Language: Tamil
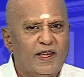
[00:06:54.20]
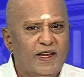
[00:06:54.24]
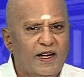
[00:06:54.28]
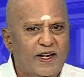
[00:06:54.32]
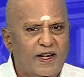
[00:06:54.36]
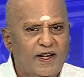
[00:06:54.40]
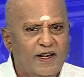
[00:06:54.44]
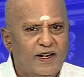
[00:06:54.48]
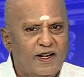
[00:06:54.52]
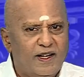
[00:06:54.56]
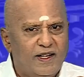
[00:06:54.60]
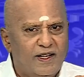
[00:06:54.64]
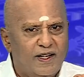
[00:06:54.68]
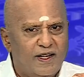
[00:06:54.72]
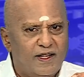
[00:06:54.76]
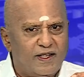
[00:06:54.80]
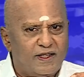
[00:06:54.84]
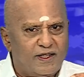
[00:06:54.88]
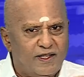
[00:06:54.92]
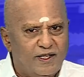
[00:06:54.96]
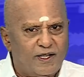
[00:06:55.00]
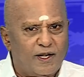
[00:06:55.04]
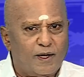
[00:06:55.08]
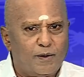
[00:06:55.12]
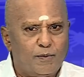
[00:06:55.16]
இன்றைய
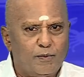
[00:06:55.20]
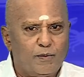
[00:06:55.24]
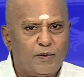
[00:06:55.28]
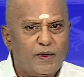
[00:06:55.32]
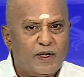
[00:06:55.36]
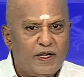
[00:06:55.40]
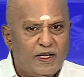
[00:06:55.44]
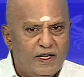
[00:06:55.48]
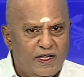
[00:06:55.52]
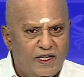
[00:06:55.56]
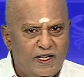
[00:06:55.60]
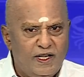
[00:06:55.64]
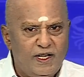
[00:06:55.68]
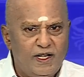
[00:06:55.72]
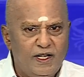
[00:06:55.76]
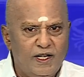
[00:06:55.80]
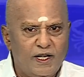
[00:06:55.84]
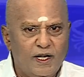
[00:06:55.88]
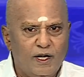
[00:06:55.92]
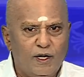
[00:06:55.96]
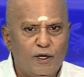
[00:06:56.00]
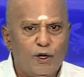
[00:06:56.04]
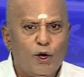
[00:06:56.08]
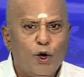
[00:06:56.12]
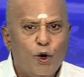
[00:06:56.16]
தினம்
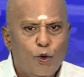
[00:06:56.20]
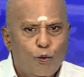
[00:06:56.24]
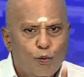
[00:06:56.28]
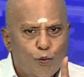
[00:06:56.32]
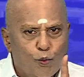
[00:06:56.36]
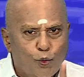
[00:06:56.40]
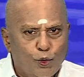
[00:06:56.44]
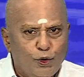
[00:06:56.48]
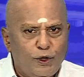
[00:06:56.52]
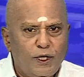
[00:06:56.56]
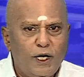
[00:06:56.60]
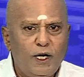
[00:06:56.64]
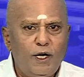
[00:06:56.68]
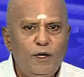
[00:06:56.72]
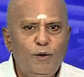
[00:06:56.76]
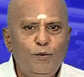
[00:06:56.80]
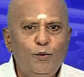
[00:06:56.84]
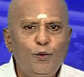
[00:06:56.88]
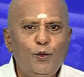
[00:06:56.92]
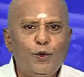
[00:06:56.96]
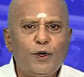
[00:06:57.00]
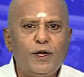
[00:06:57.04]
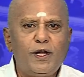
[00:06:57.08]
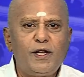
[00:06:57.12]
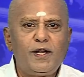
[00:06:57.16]
நீங்கள் முதல்
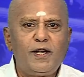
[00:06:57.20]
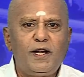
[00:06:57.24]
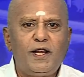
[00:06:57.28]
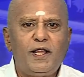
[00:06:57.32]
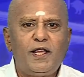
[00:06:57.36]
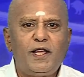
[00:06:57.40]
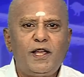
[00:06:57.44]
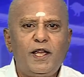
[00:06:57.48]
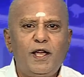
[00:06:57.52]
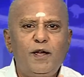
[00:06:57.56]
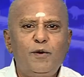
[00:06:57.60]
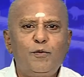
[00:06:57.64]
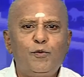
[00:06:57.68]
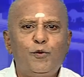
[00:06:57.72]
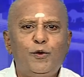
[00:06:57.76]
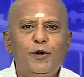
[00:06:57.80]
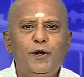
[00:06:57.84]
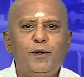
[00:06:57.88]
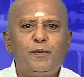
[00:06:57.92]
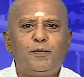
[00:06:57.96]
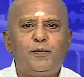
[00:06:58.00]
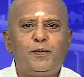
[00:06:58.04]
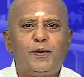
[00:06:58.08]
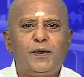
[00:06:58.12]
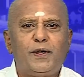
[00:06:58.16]
முறையிலேயே
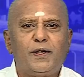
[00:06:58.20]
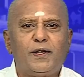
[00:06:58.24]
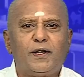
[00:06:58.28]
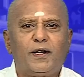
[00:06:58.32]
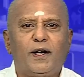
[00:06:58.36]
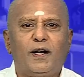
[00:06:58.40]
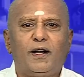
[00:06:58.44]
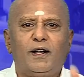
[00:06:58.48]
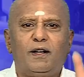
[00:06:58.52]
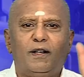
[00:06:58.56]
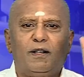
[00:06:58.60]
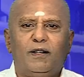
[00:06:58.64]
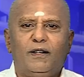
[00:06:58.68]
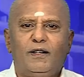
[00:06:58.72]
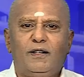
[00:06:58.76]
முடிப்பீர்கள்